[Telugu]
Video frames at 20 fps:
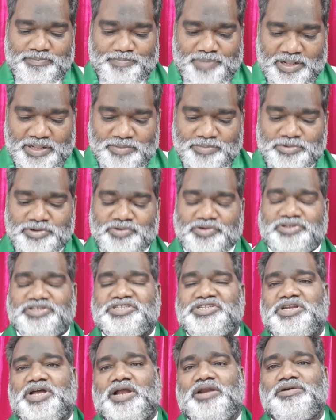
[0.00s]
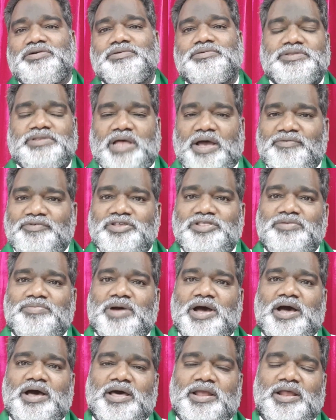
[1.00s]
పదమూడు వచనాలు దావేది
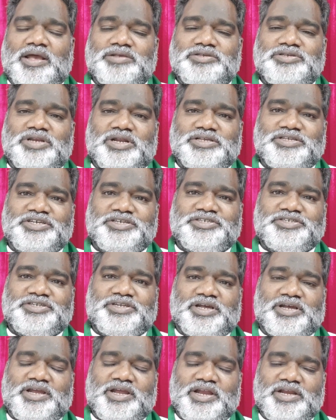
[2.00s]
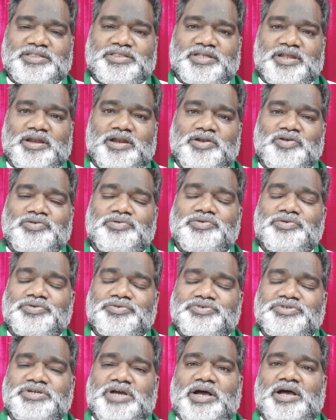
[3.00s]
మహారాజు రచించిన కీర్తనలు
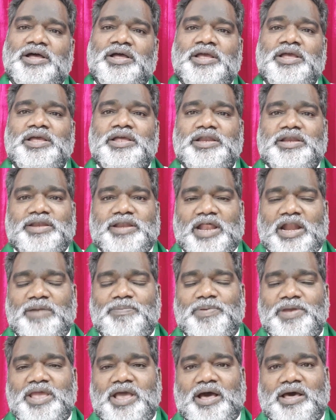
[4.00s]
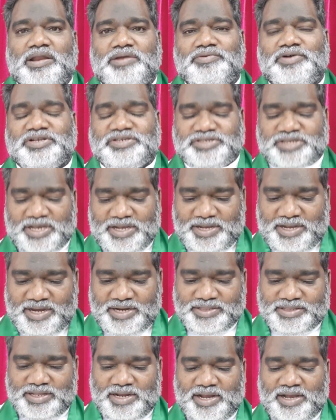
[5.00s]
నూట నలభై ఆరవ
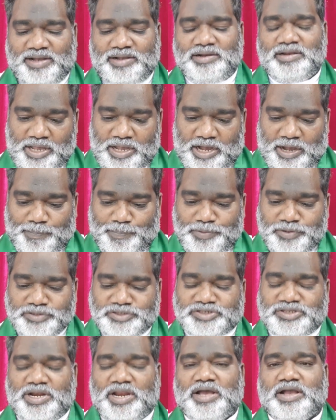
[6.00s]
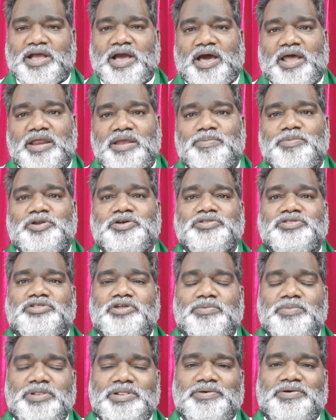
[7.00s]
సంకీర్తన అపోస్తుల కార్యములు
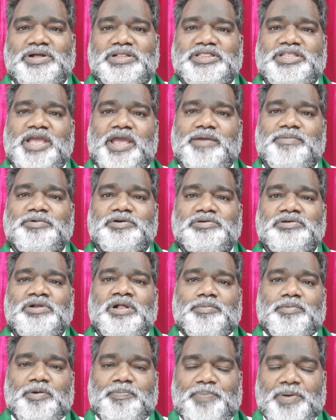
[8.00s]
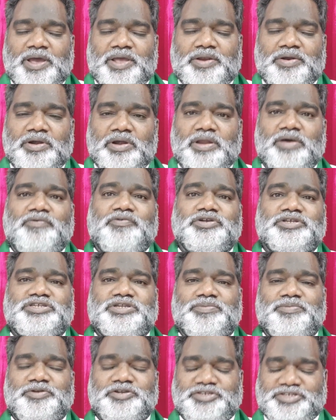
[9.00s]
తొమ్మిదవ అధ్యాయము ముప్పై రెండవ
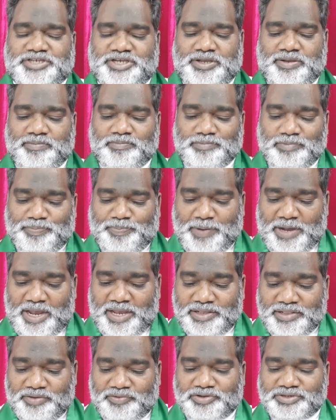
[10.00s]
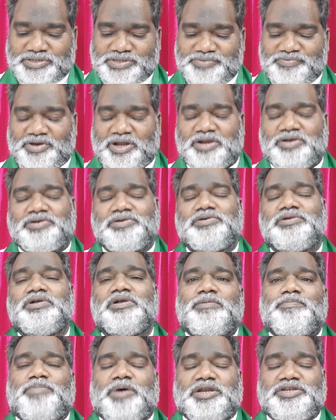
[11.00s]
వచనం నుంచి ముప్పై ఐదవ వచనం వరకు
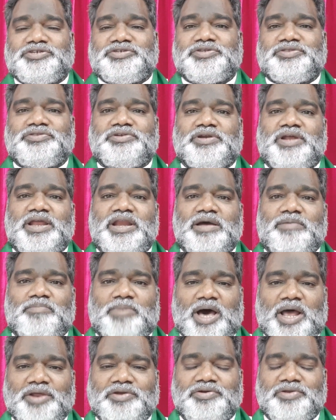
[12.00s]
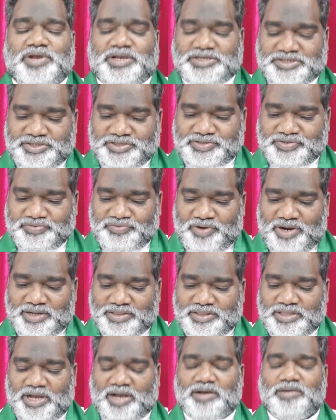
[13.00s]
పరిశుద్ధుడైన మార్కు రాష్ట్ర
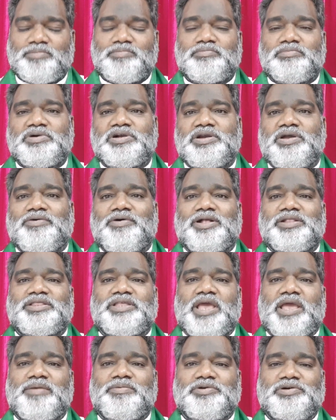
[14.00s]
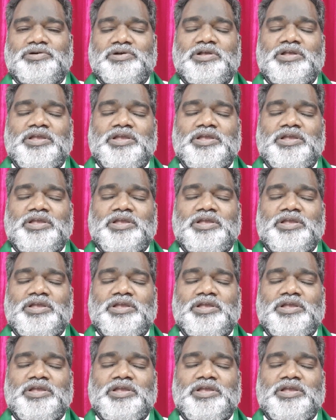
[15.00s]
సువార్త మూడవ అధ్యాయము